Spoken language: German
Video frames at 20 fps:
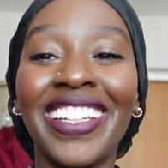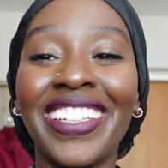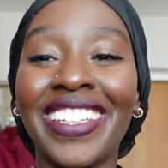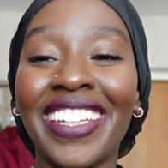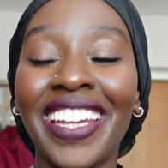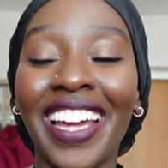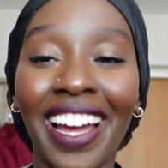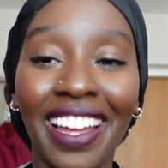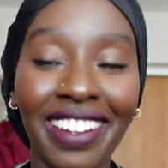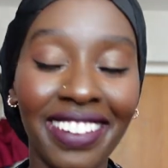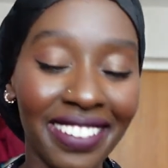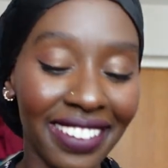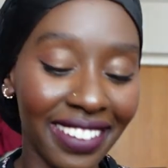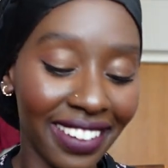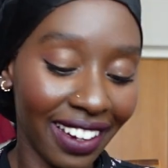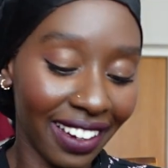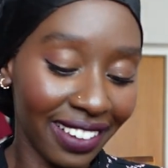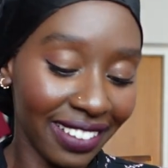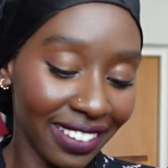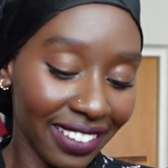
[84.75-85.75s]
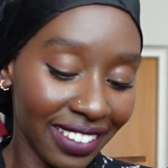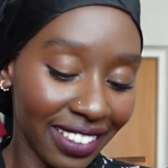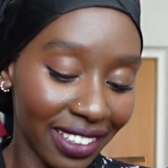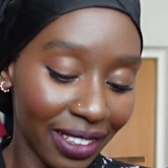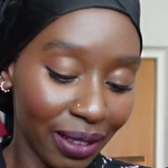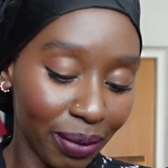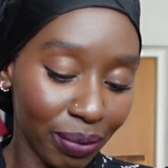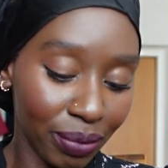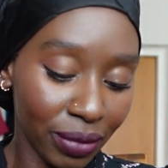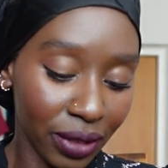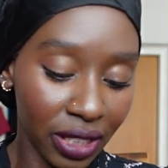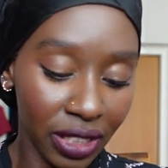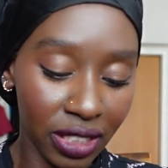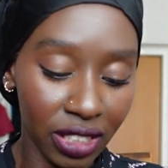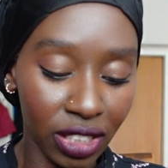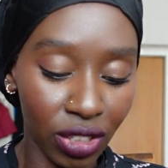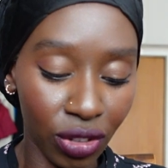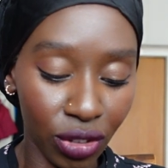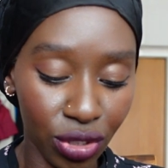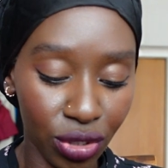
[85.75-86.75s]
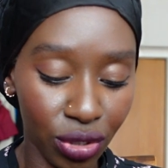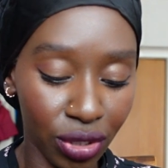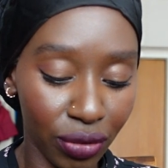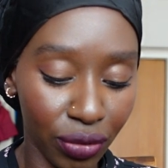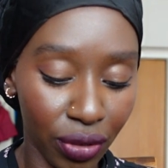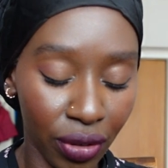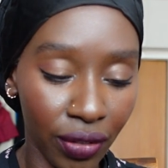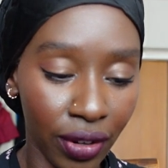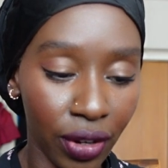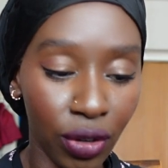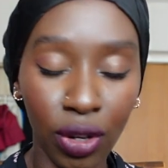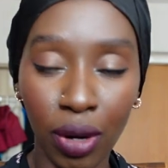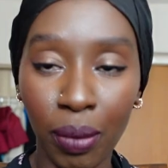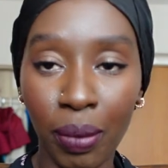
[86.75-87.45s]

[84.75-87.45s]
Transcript: Die anderen, ähm, die sind auch schon in Verwendung,